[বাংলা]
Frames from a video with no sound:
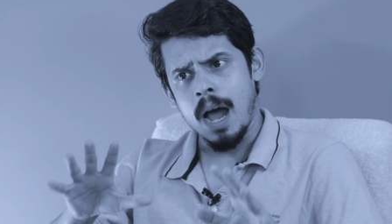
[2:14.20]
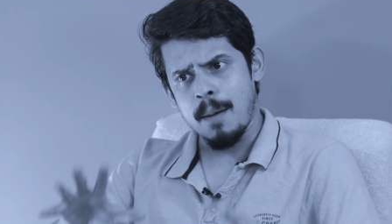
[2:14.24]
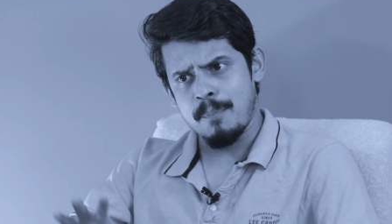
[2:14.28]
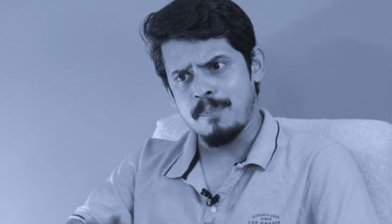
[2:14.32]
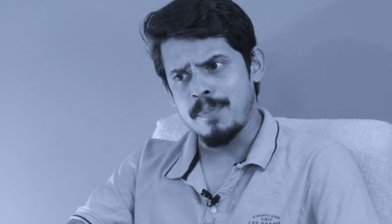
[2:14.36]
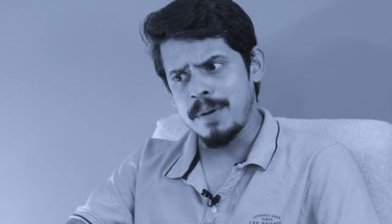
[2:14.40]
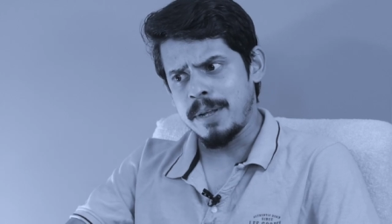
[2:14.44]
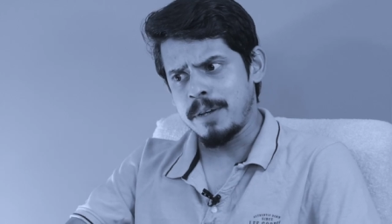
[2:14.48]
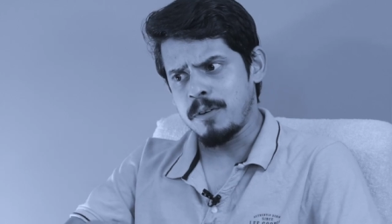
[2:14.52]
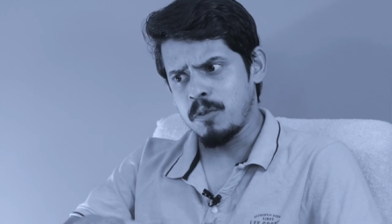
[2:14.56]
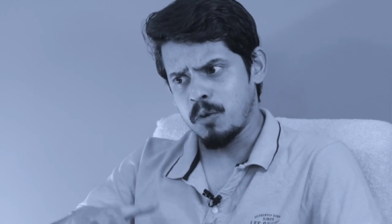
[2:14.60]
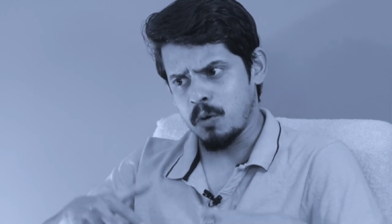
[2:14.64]

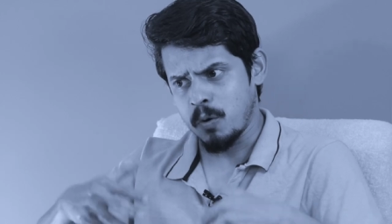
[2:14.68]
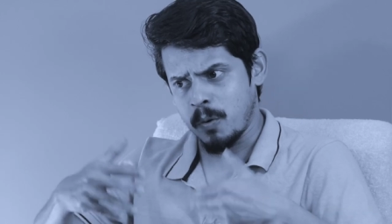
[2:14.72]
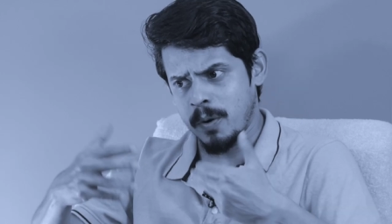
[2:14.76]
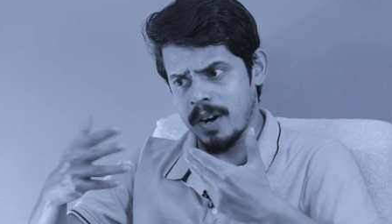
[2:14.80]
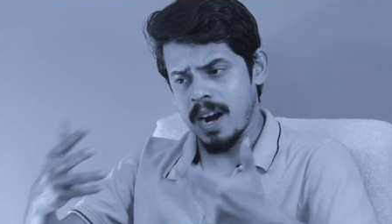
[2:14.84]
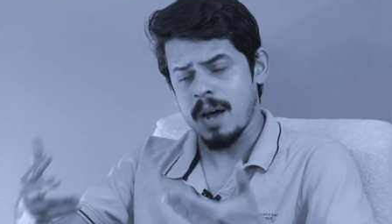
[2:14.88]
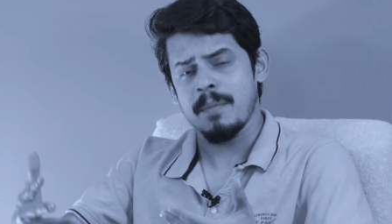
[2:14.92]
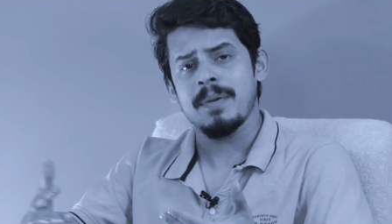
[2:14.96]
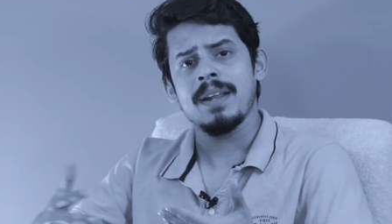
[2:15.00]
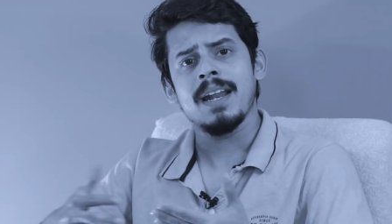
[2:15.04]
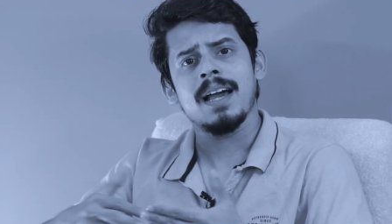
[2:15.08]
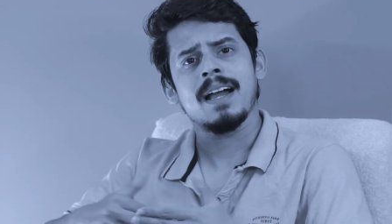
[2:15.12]
আপনি কোনো
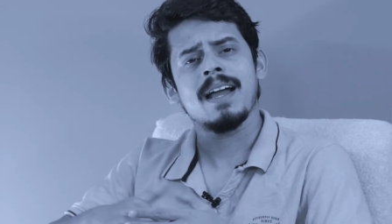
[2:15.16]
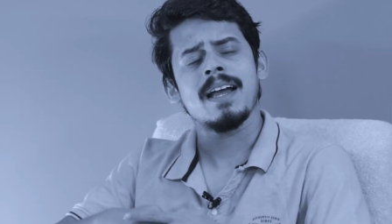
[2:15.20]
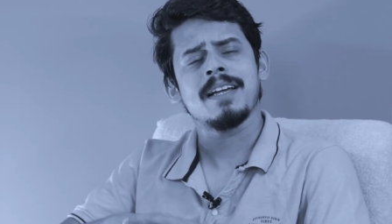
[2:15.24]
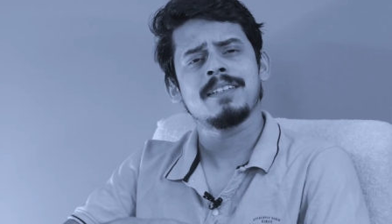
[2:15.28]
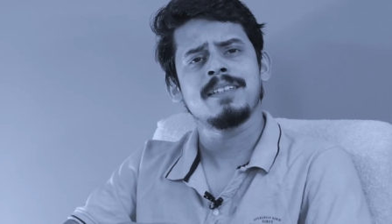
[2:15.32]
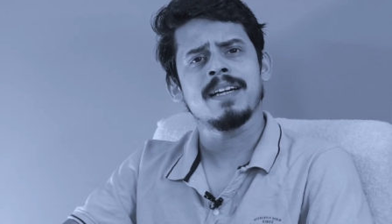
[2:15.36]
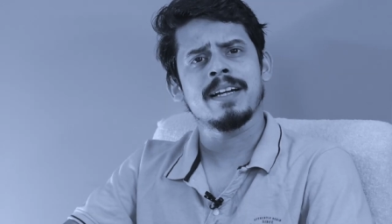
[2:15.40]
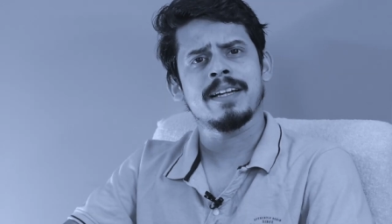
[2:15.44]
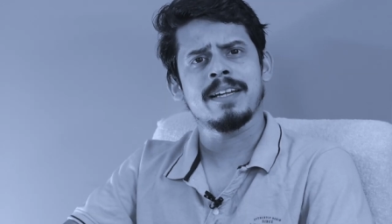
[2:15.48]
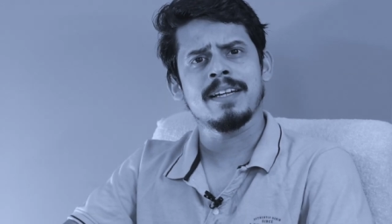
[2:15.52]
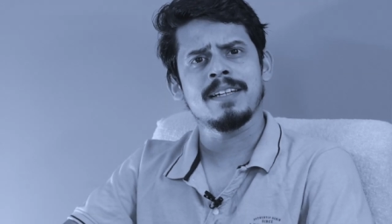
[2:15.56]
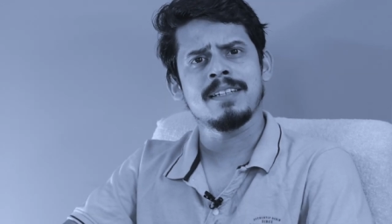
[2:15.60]
গ্রাম এলাকায়
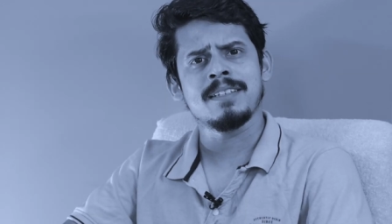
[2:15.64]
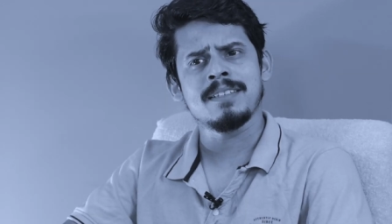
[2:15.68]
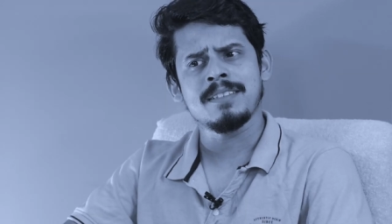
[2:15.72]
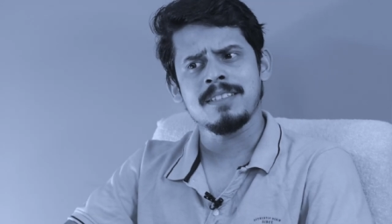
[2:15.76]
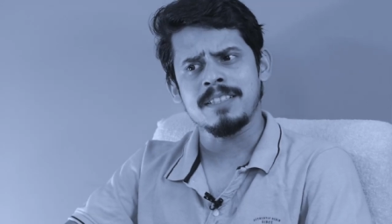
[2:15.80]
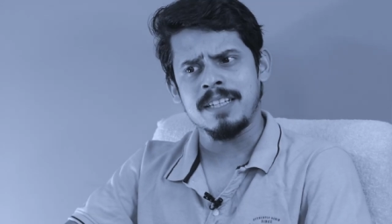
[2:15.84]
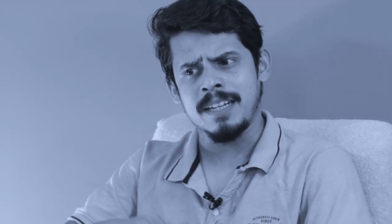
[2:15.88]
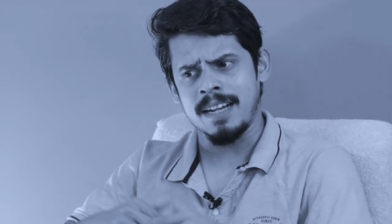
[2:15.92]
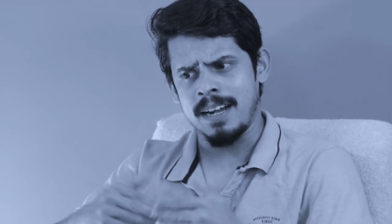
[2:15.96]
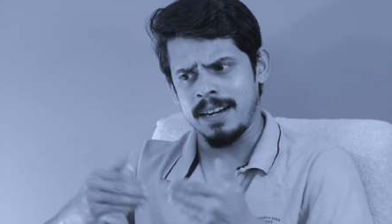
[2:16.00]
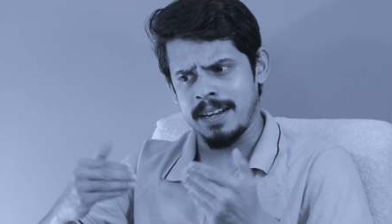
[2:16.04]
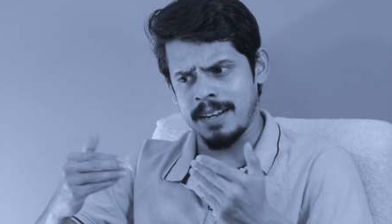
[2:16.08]
থাকেন
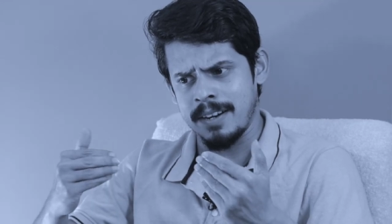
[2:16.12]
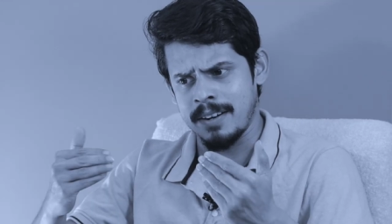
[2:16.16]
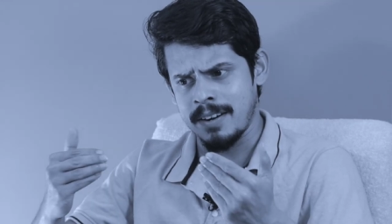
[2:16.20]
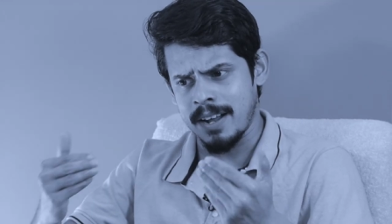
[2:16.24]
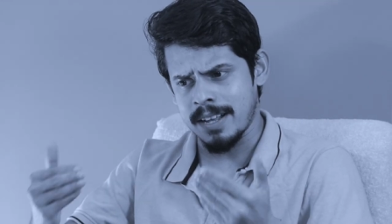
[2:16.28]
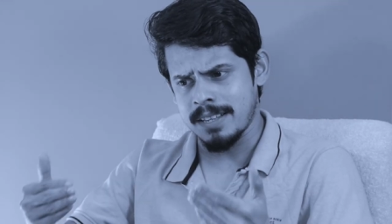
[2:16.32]
যেখানে